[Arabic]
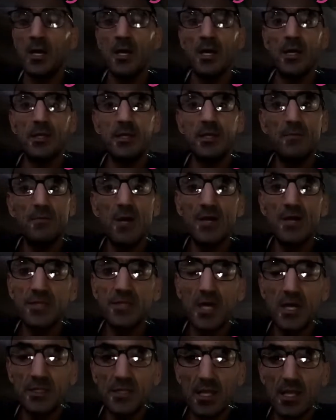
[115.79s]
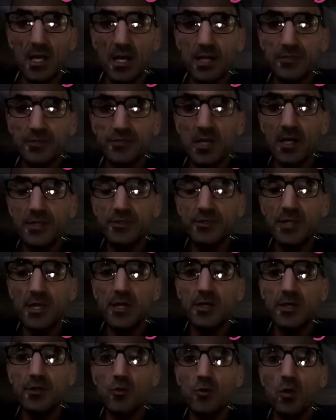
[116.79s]
لماذا هذه الأخطاء
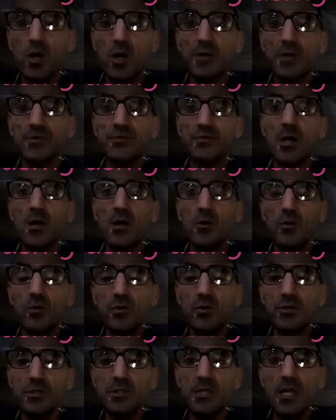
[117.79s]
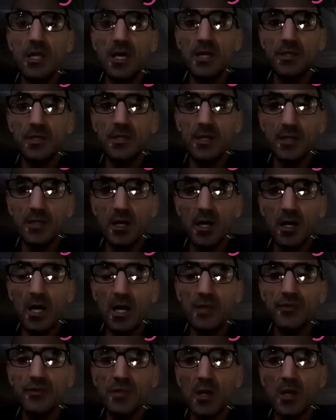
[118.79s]
نحن خطاؤون لأننا
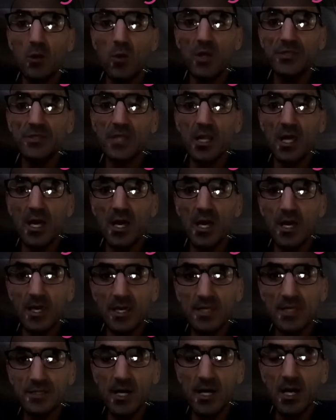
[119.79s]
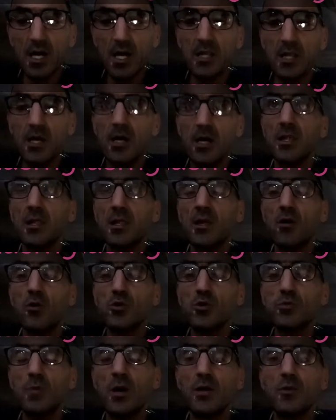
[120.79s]
عندنا واحد الغريزة خلق الله
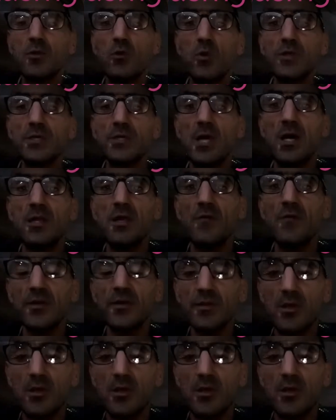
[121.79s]
سبحانه وتعالى فينا